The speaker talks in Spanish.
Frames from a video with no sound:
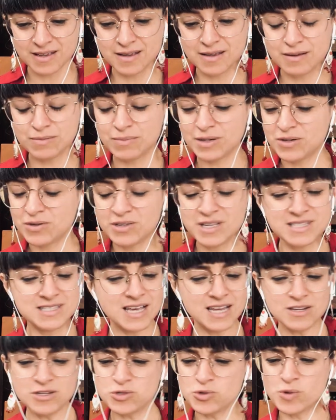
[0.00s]
Pero
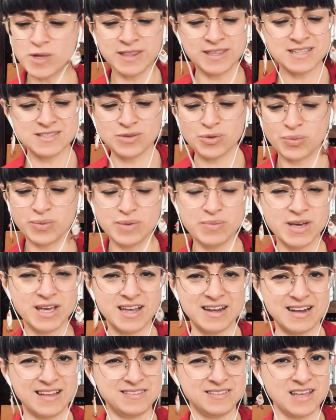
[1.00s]
quizá los duendes no viven
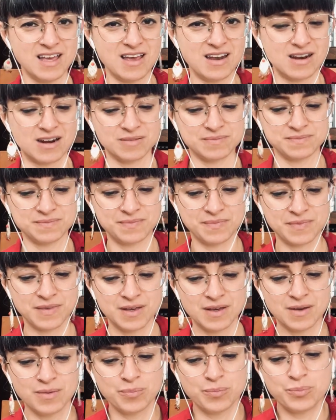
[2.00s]
en la tierra
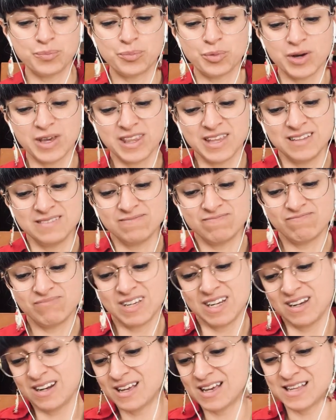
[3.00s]
pueden
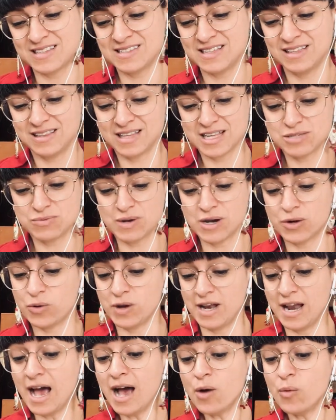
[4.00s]
tener casitas bajo
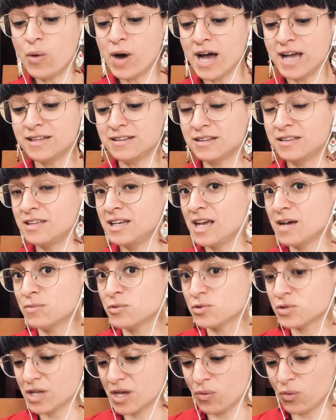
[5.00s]
el agua y
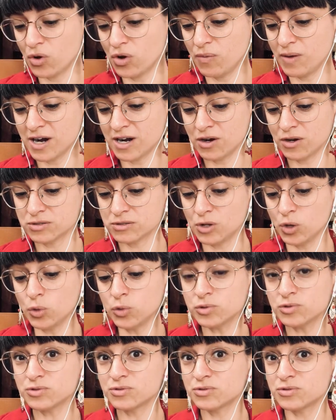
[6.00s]
tendríamos que volvernos
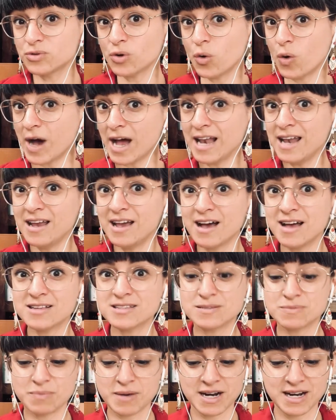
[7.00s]
luz o
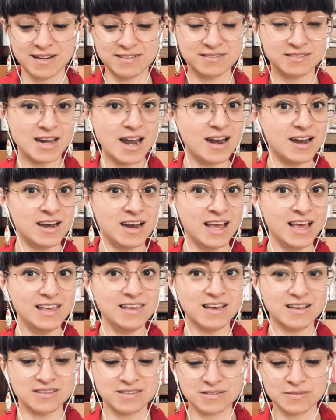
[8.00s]
algas para entrar en
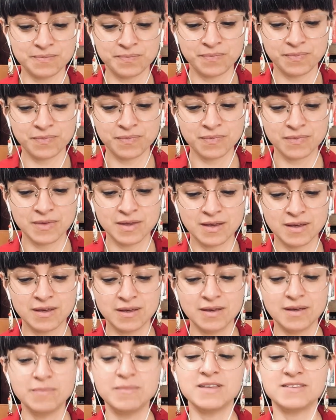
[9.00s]
ellas.
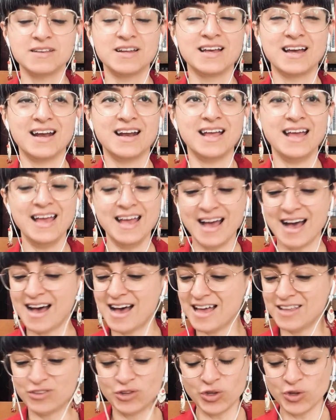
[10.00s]
Me acercaré
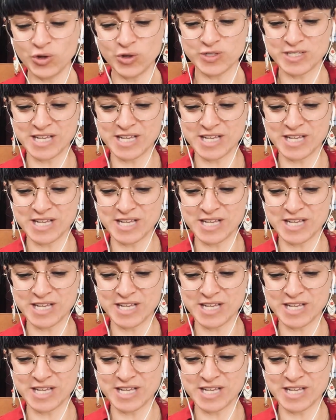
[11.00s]
a todos los